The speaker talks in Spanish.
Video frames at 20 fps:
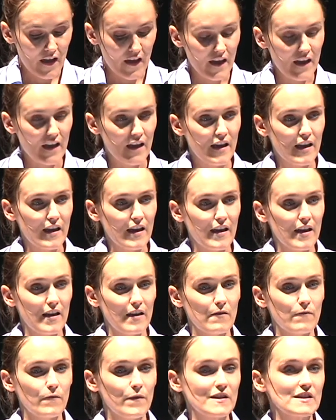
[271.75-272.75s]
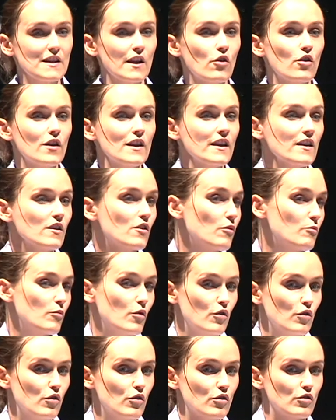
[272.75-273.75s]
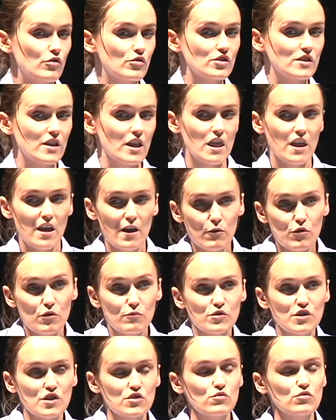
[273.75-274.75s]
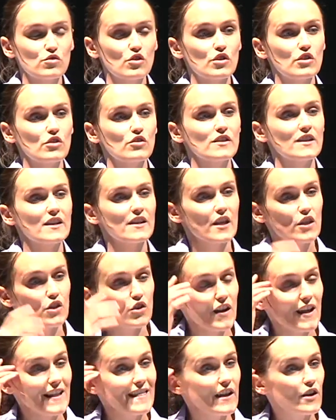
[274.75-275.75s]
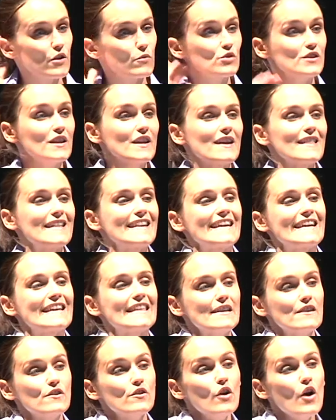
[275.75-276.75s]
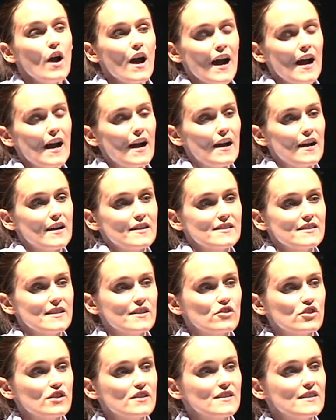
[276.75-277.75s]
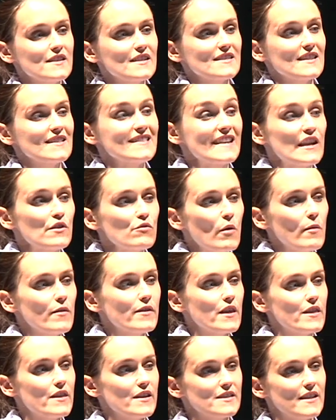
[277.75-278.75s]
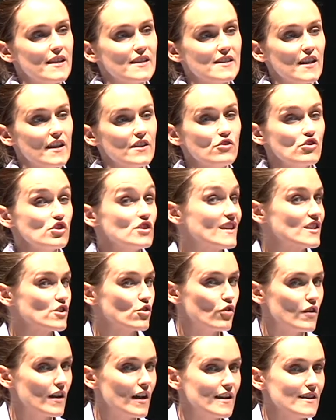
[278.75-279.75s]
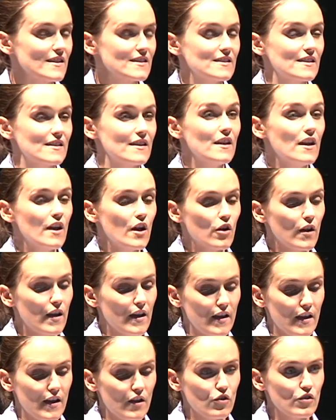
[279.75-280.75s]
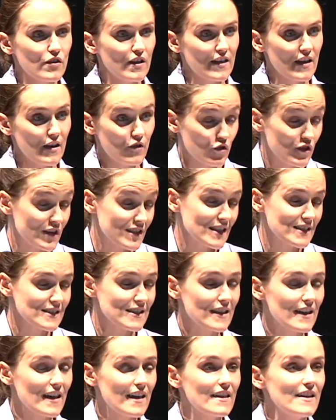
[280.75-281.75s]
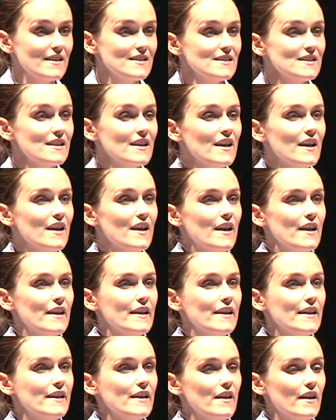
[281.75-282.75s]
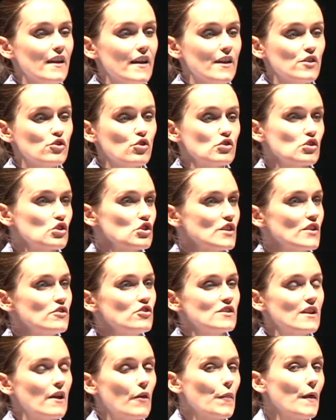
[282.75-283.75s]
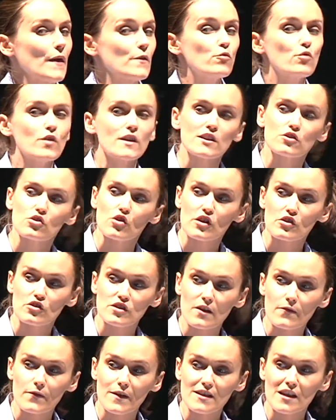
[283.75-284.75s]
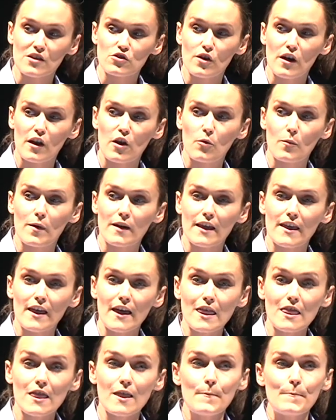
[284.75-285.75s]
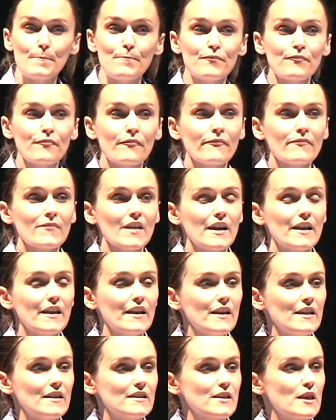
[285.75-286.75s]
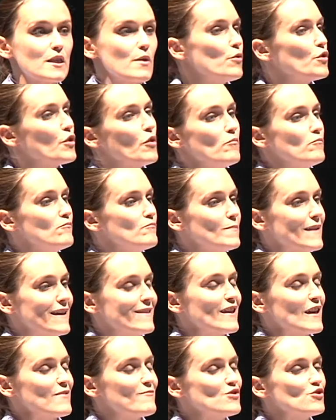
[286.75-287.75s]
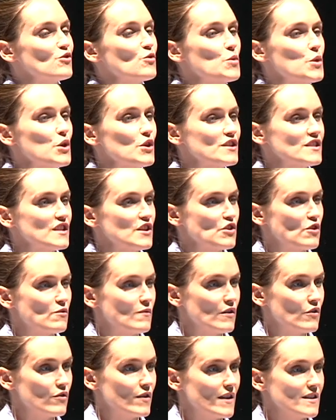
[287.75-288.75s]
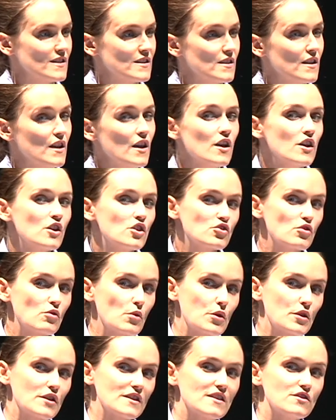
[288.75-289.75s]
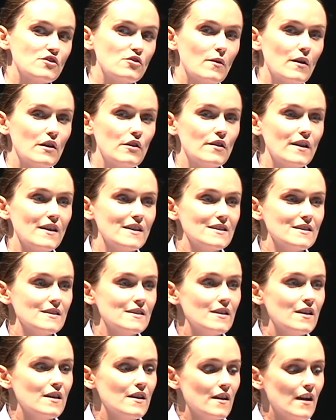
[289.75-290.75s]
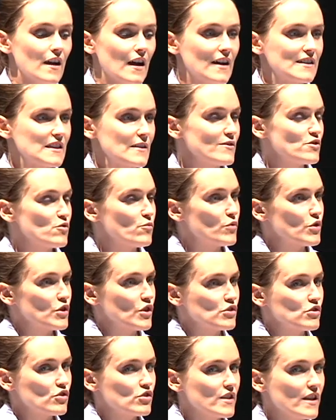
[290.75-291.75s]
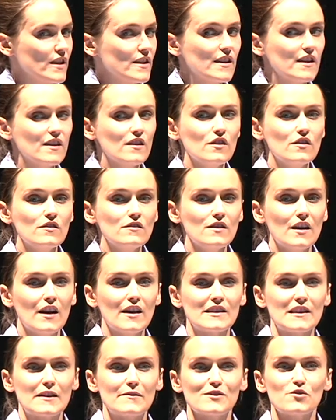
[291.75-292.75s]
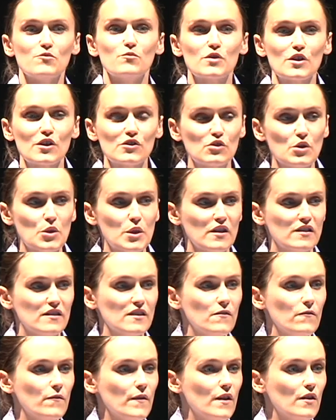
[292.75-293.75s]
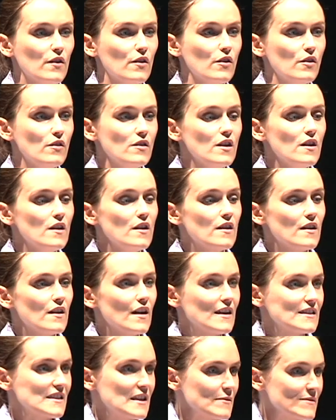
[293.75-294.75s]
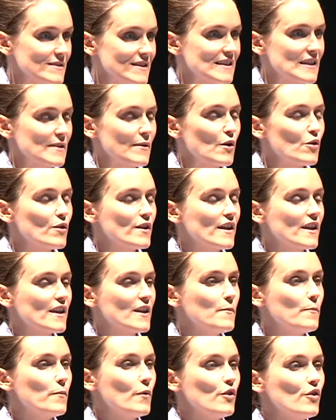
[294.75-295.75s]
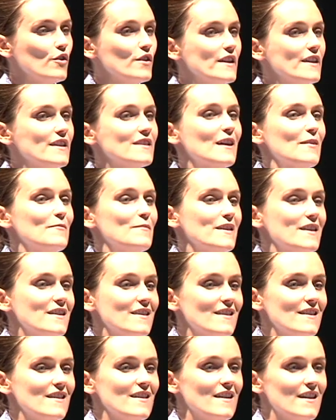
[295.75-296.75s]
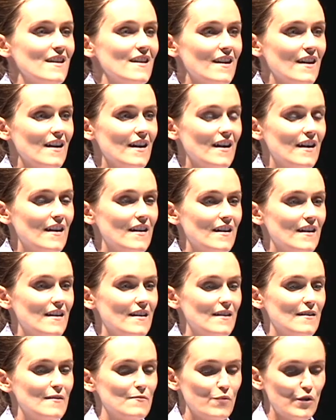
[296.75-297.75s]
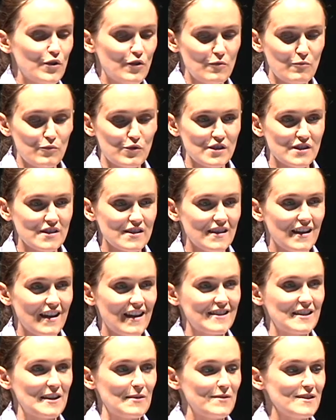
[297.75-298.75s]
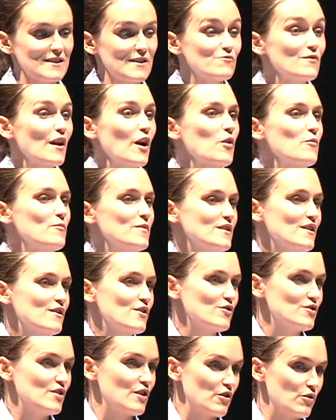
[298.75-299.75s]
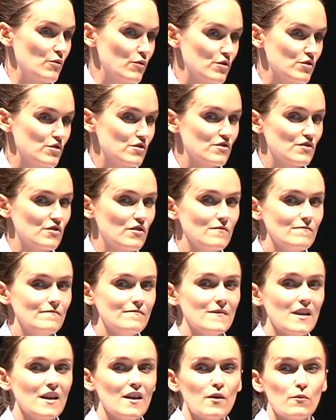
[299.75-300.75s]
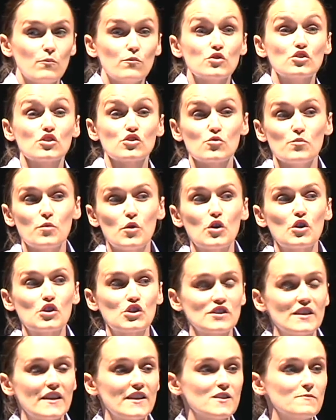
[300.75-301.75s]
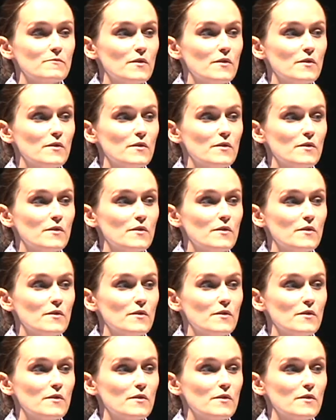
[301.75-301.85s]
Eh, First Lego como os decía, bueno, pues es un torneo internacional de robótica dirigido a chicos y chicas de entre 9 y 16 años, a escolares eh, con, esas edades, y eh, todos los años lanzan un reto que nos afecta a toda la humanidad y les dice, bueno, planteadme soluciones innovadoras. Soluciones innovadoras a través de un proyecto técnico, a través de un proyecto científico, a través del trabajo en equipo y también eh, bueno, pues a través de una competición de robots. Muchos supongo que os estaréis